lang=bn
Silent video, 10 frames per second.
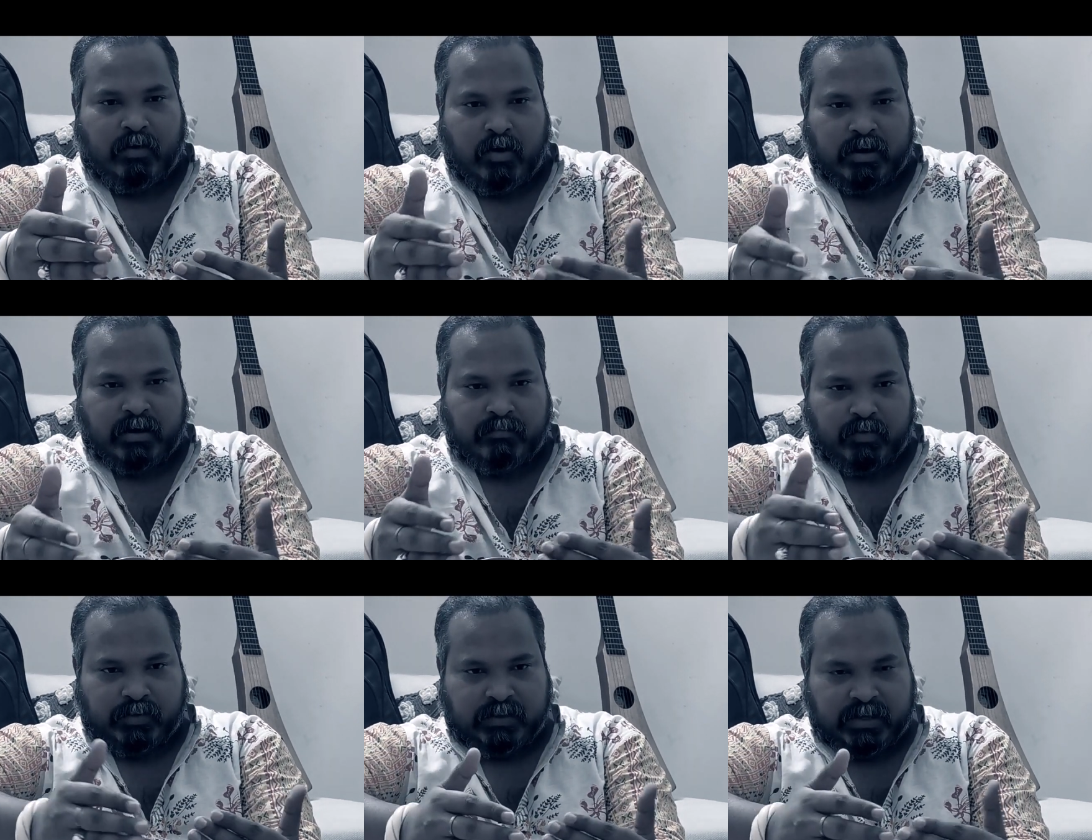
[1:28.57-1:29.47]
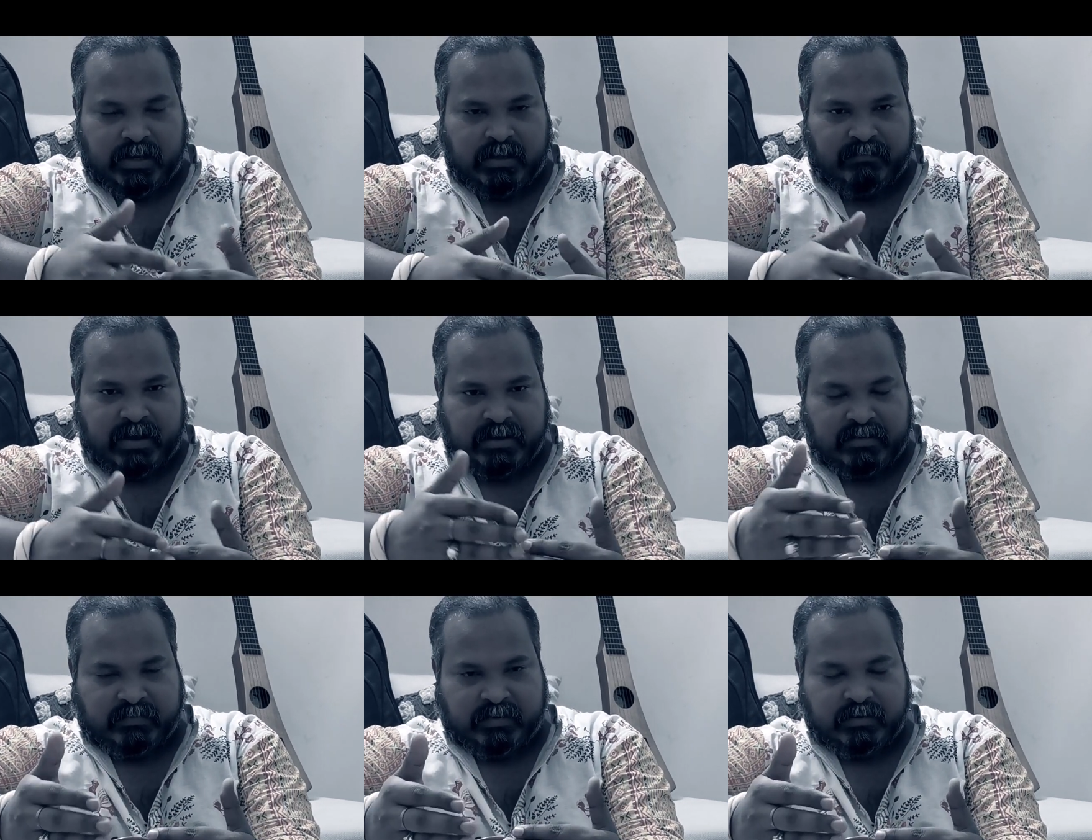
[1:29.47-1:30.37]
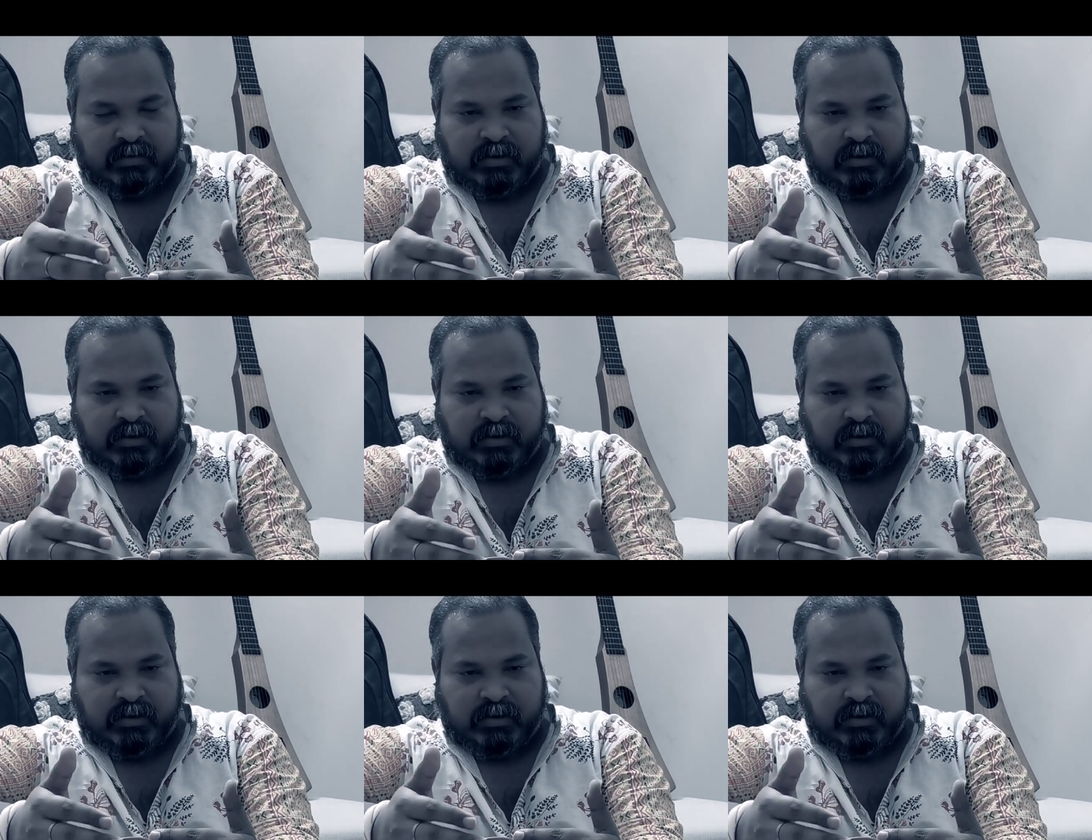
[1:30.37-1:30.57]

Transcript: ঘরের মধ্যে রেখে ভাইরাসের